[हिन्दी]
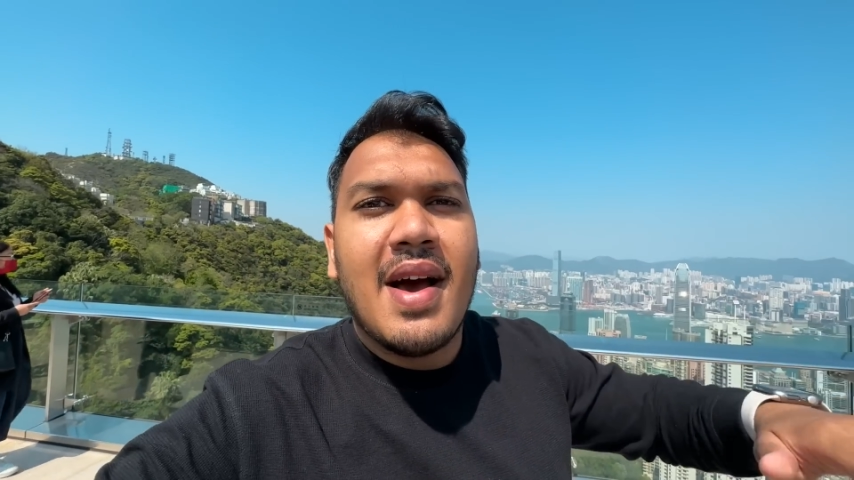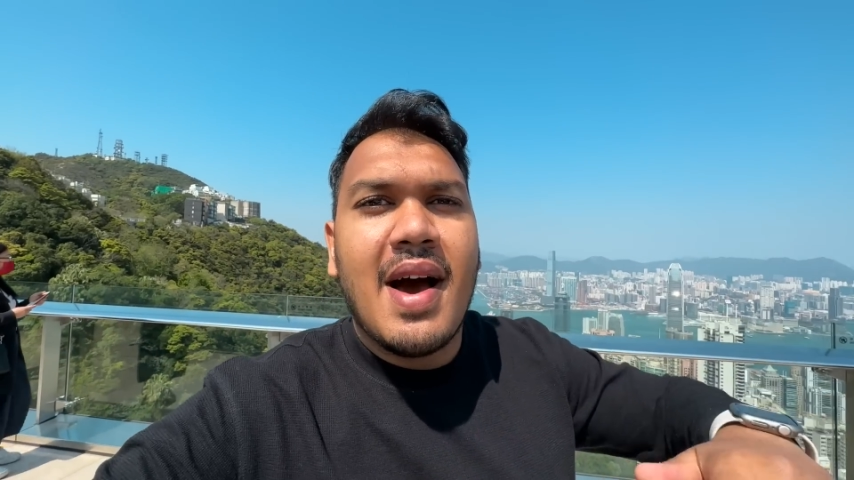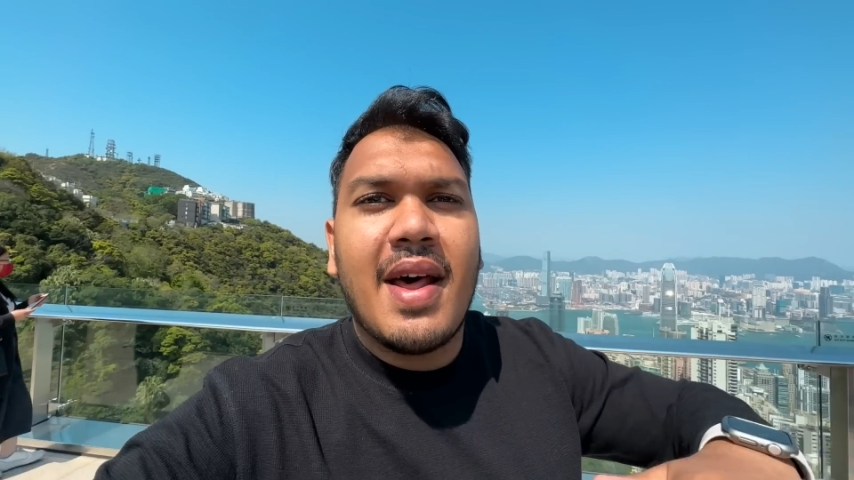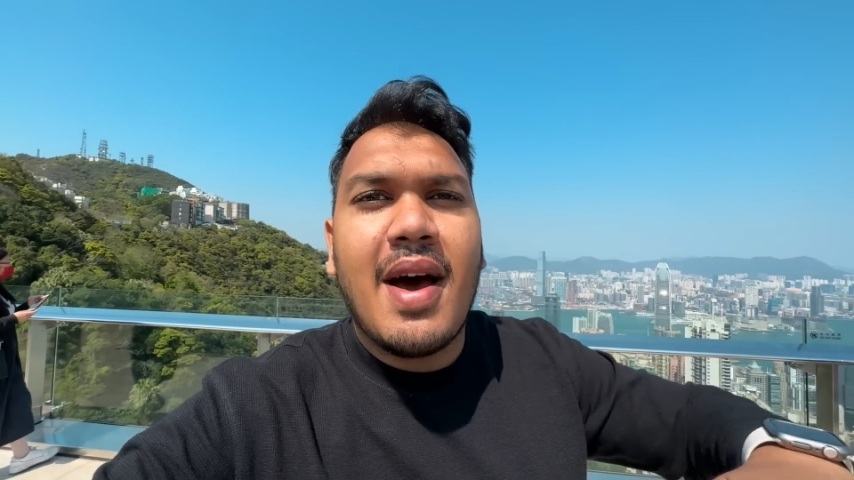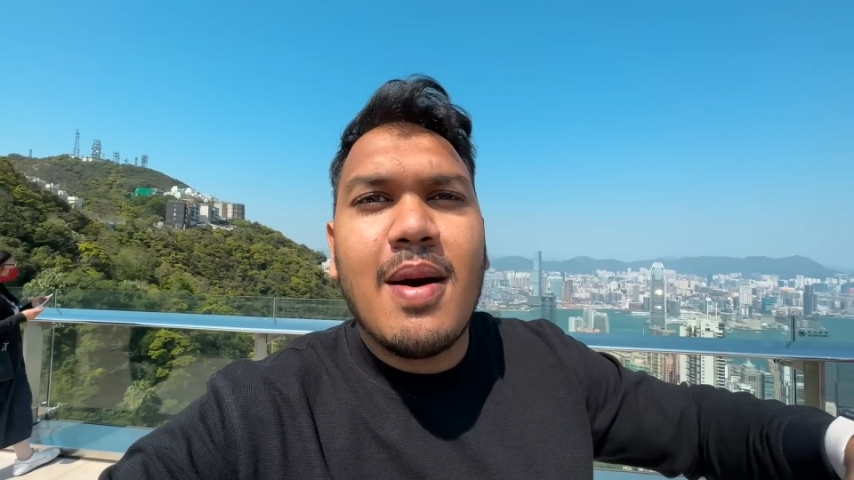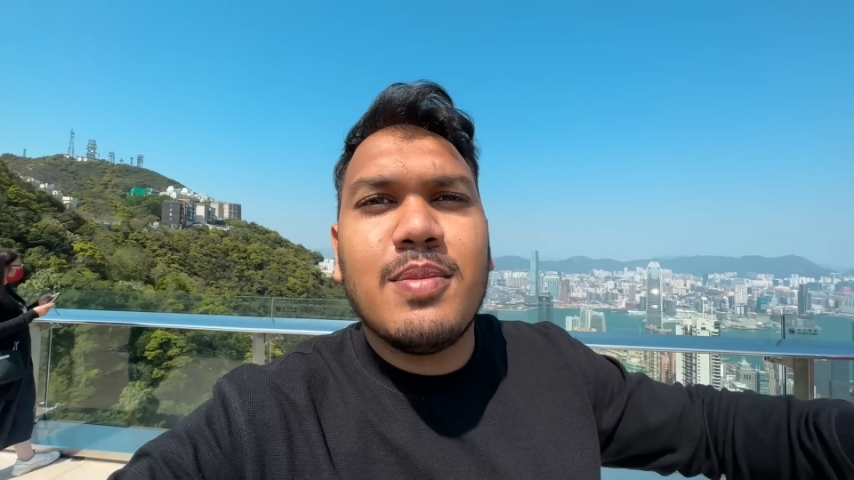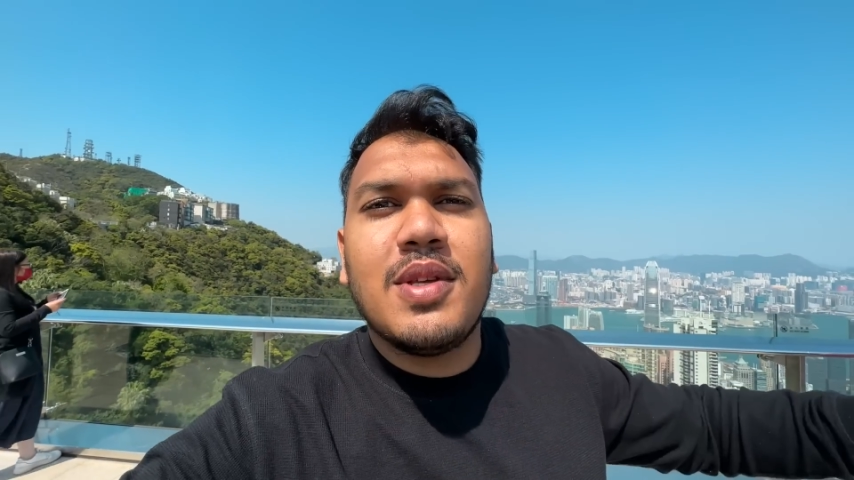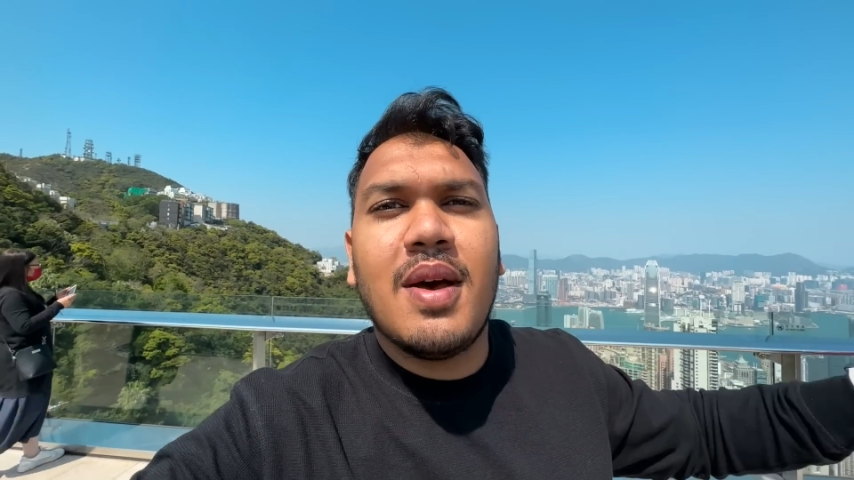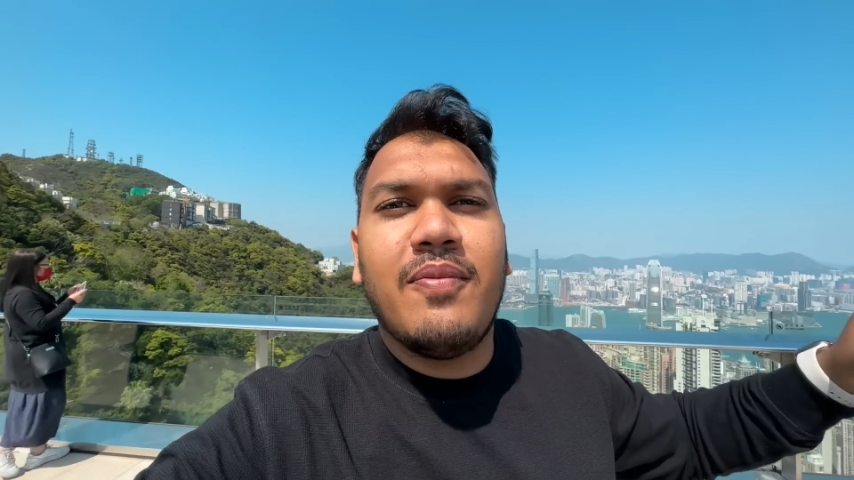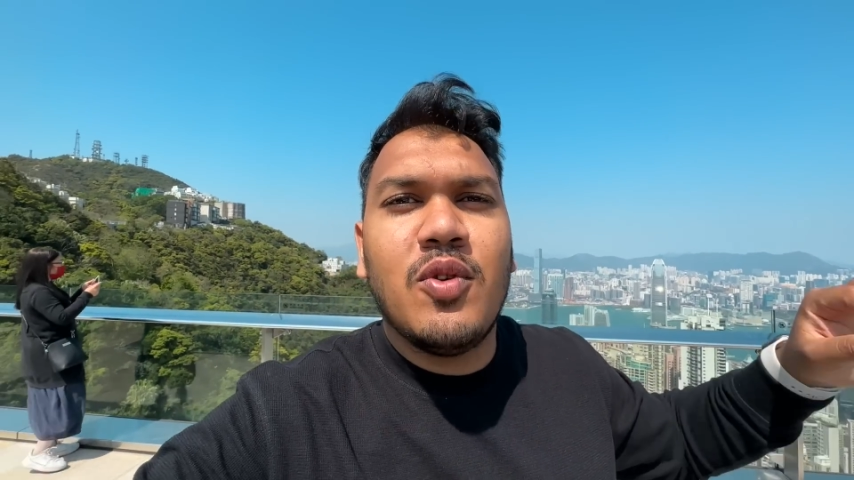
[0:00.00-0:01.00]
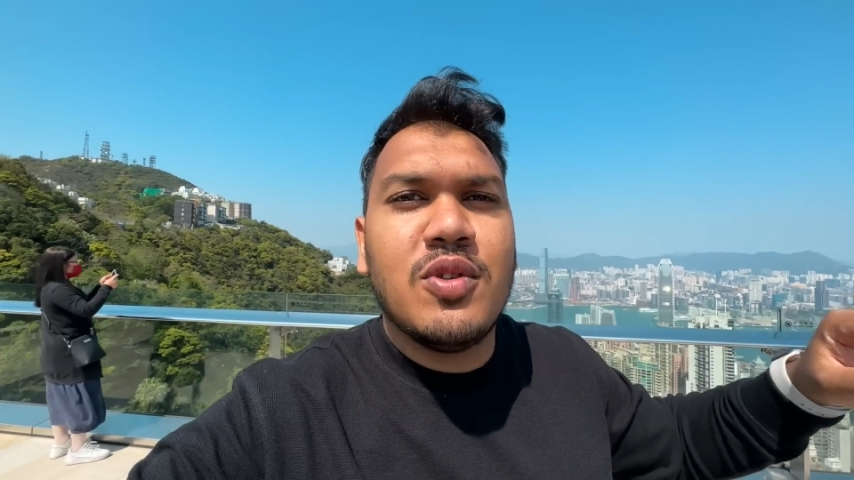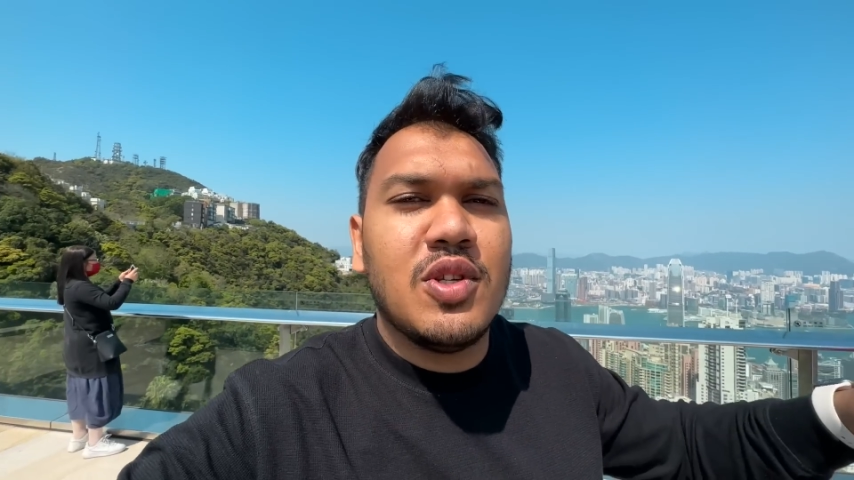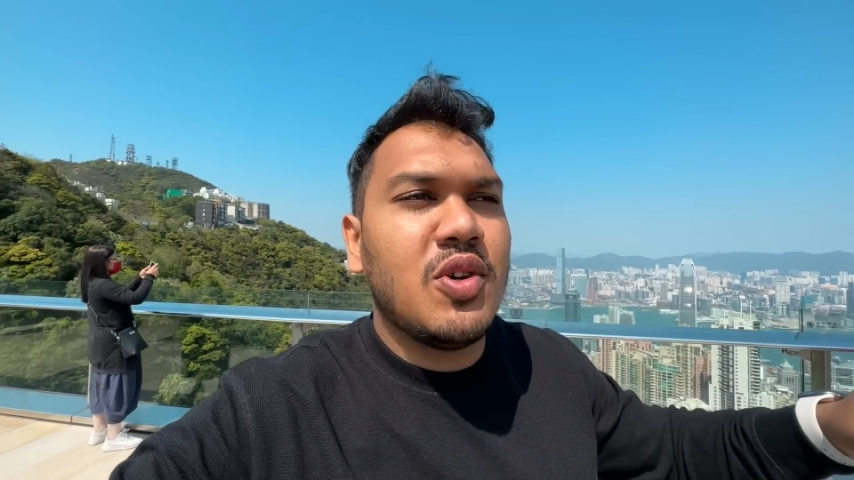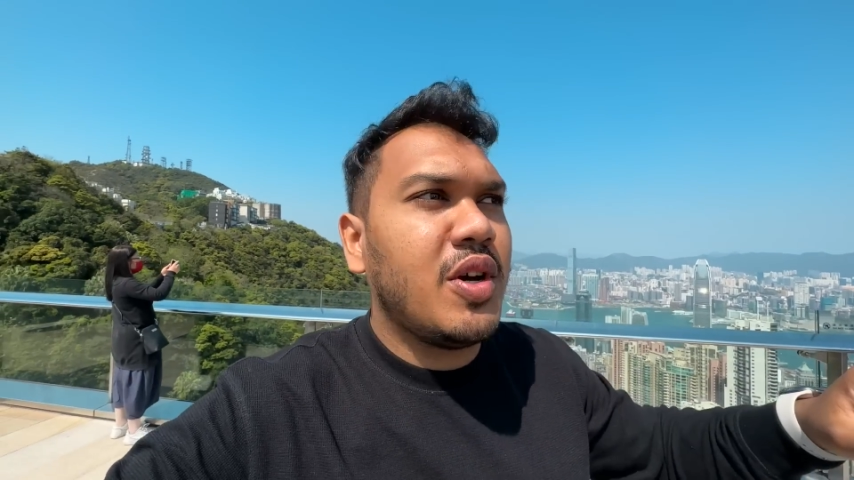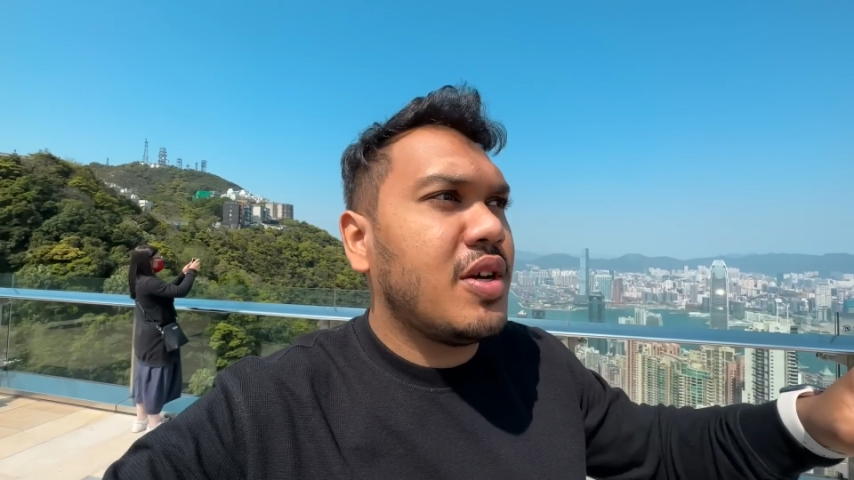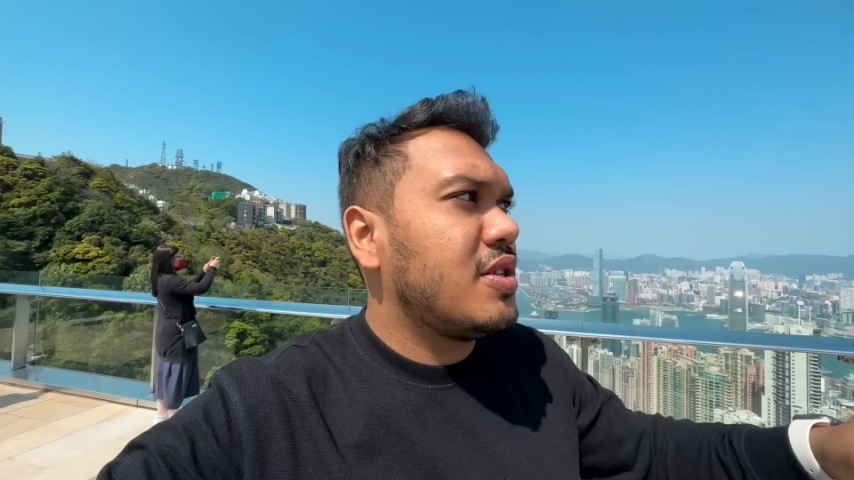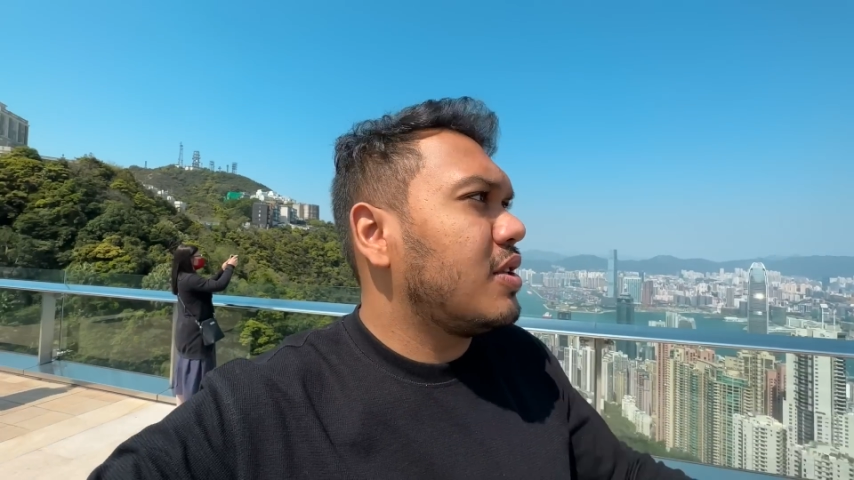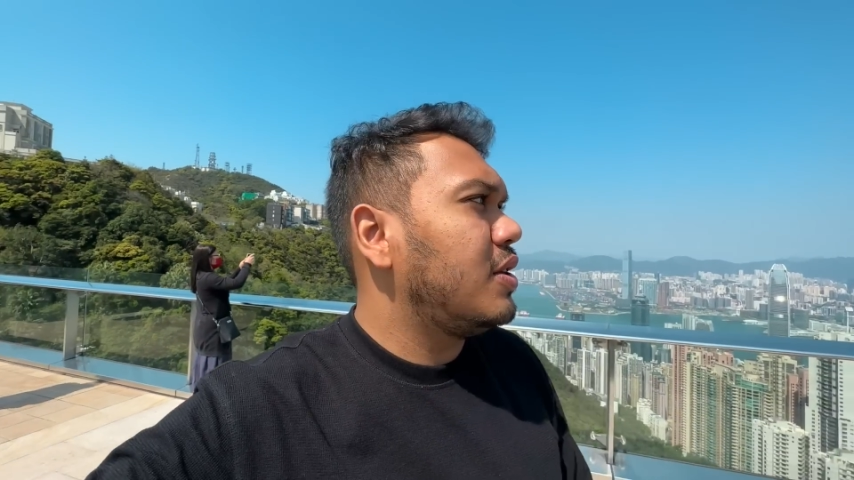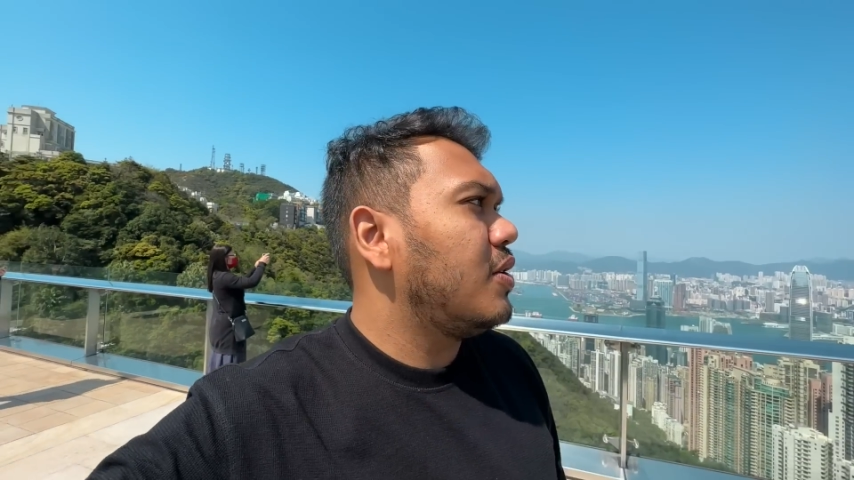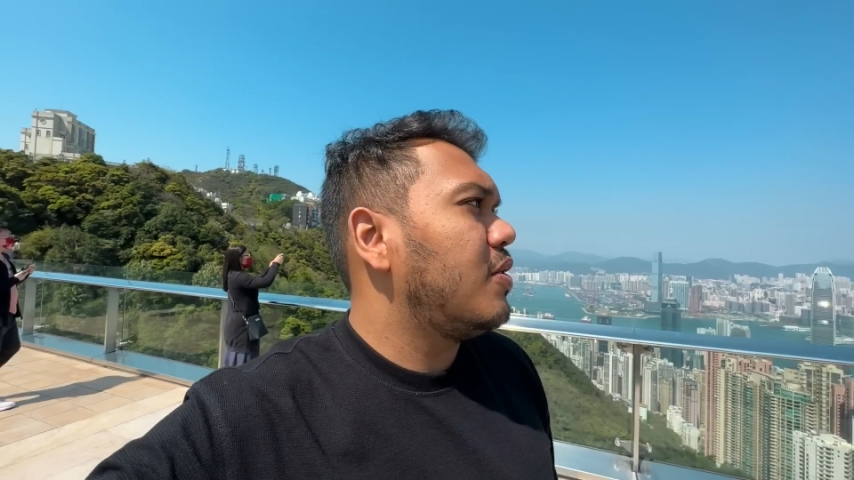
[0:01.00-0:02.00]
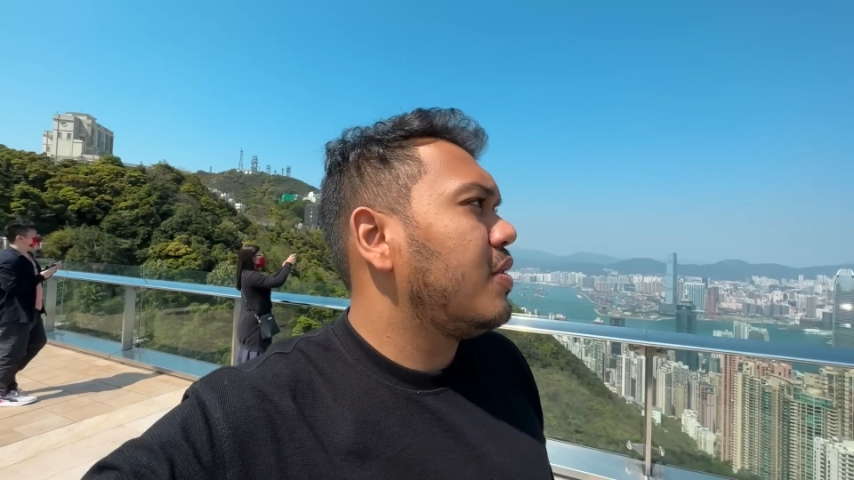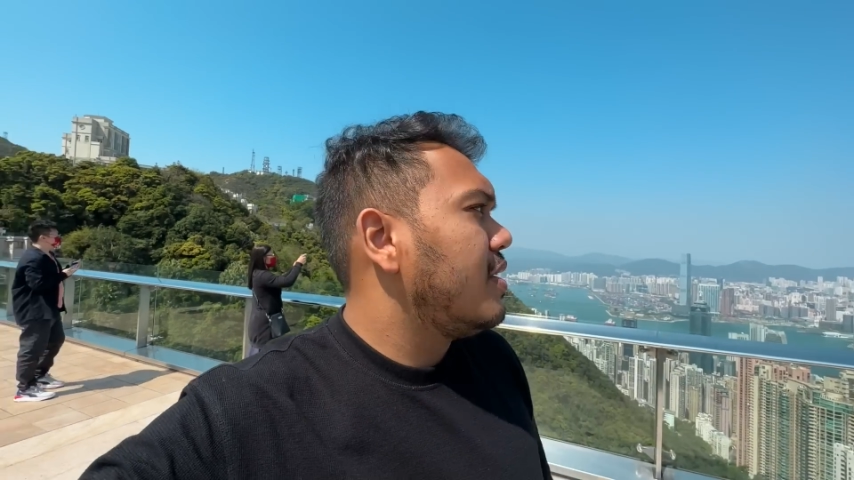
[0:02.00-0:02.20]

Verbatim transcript: आराम से आप व्यूज़ इन्जॉय कर सकते हो